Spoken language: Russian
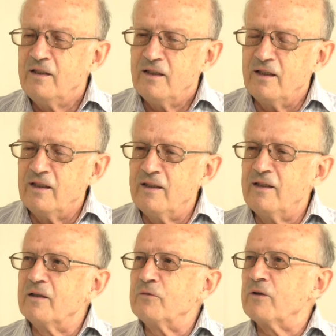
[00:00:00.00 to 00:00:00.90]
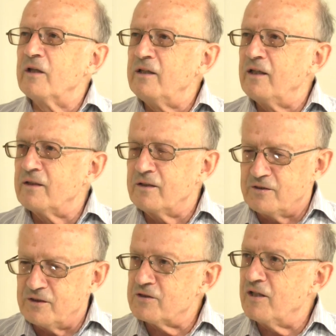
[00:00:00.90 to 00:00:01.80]
э, Кургинян
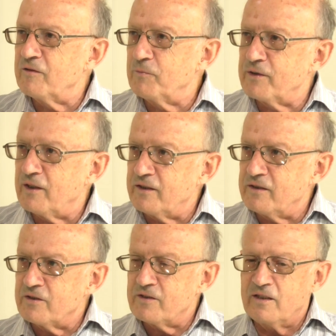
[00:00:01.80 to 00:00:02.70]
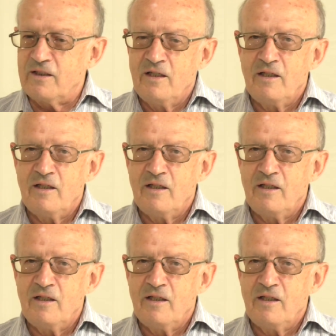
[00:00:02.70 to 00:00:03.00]
державно-патриотический.